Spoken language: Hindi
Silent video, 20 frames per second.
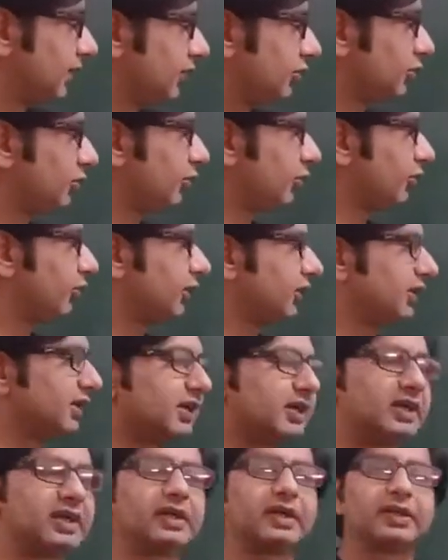तो
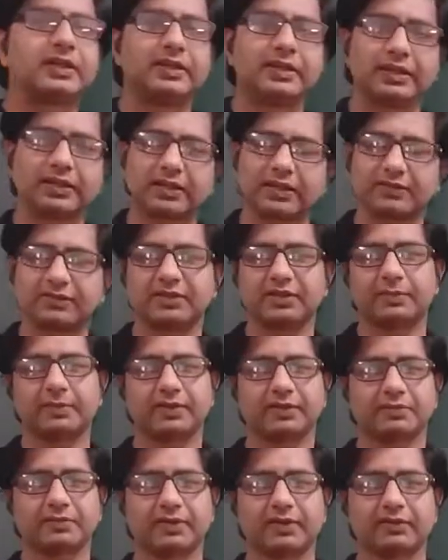ये था C++
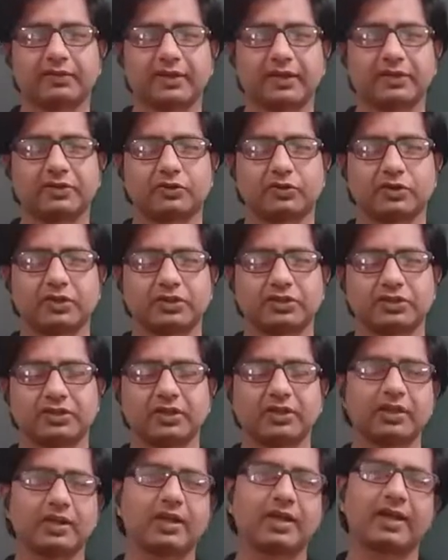का
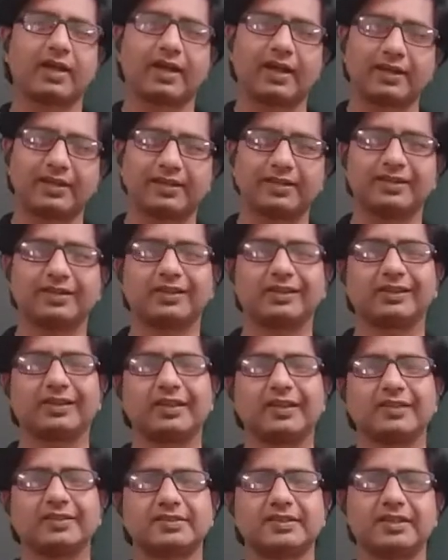इंट्रोडक्शन आइए
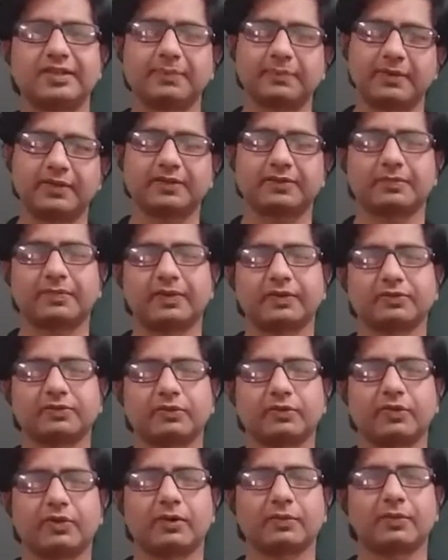देखते हैं C++
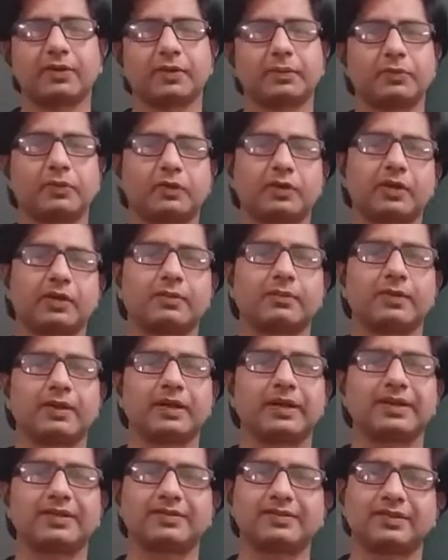को हम कंप्यूटर
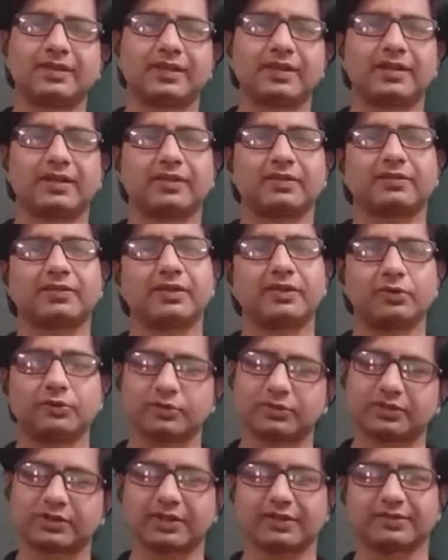में किस तरीके से
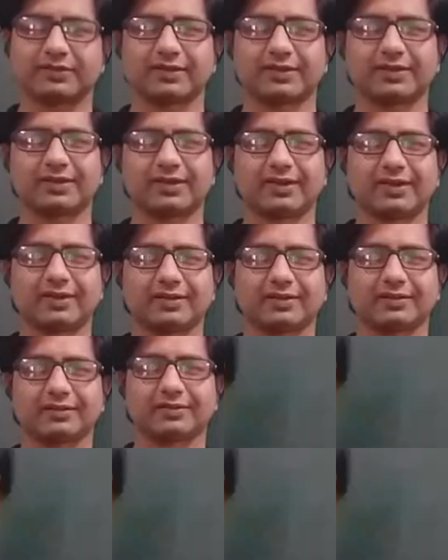यूज़ कर सकते हैं